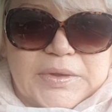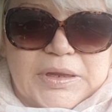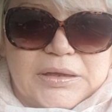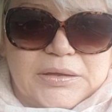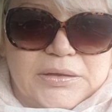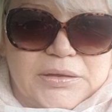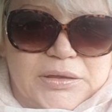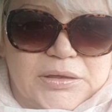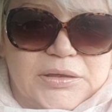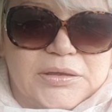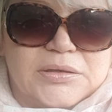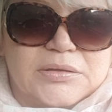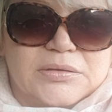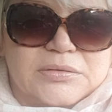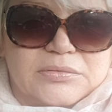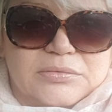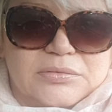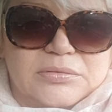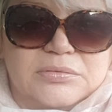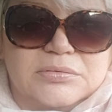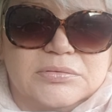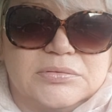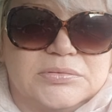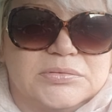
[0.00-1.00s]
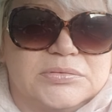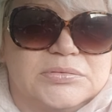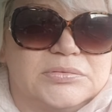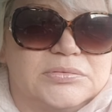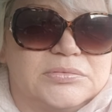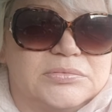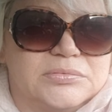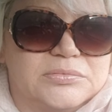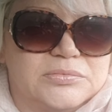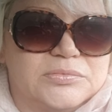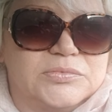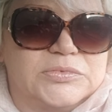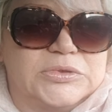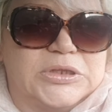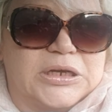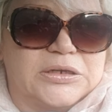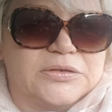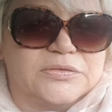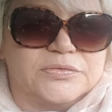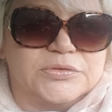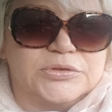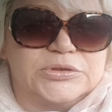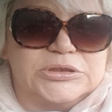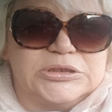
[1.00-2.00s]
И
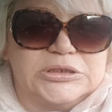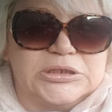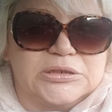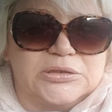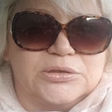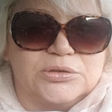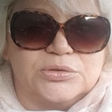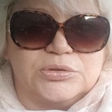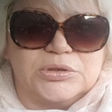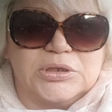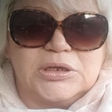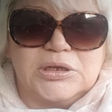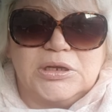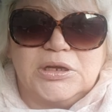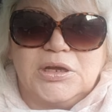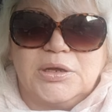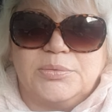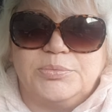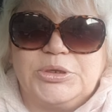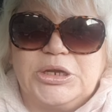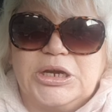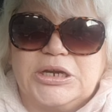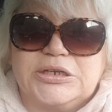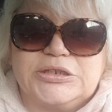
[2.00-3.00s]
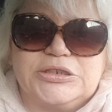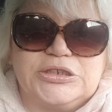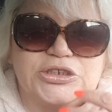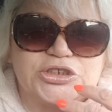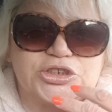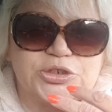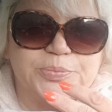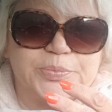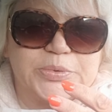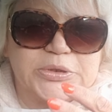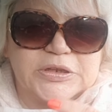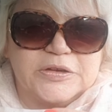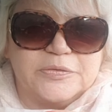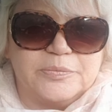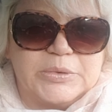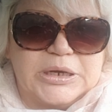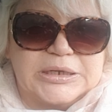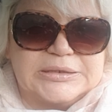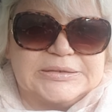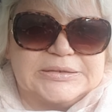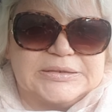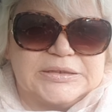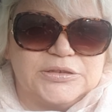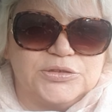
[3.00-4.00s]
так вот делают. Мне, конечно, было в
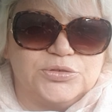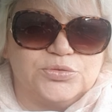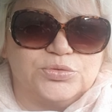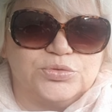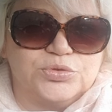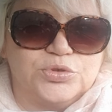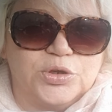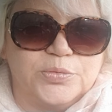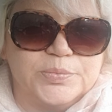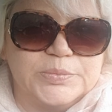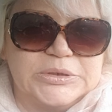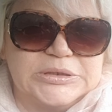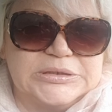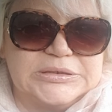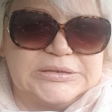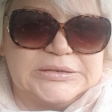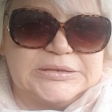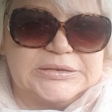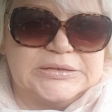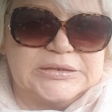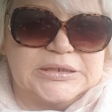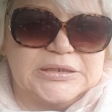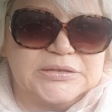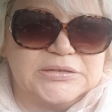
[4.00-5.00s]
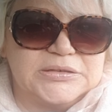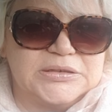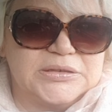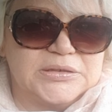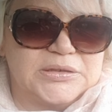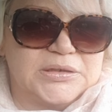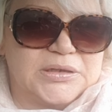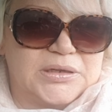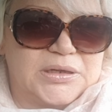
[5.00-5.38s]
маске неудобно сидеть.